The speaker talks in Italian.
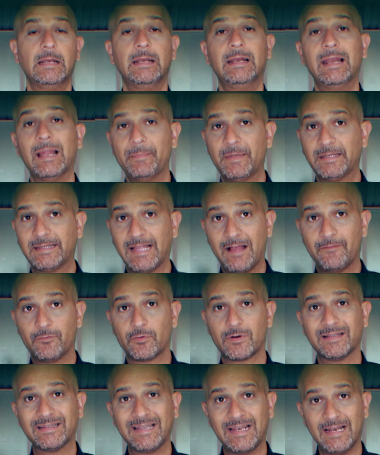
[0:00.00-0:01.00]
la
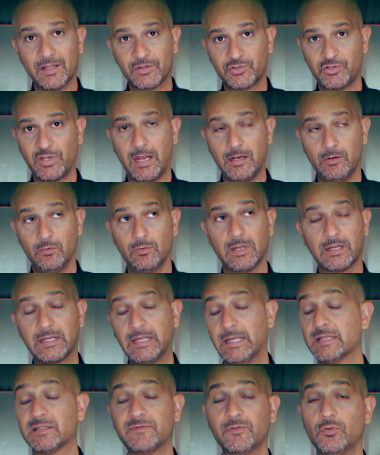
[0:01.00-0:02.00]
metafora della cellula
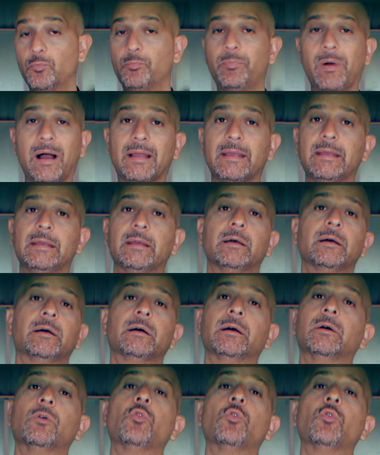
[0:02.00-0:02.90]
che sviluppai eh,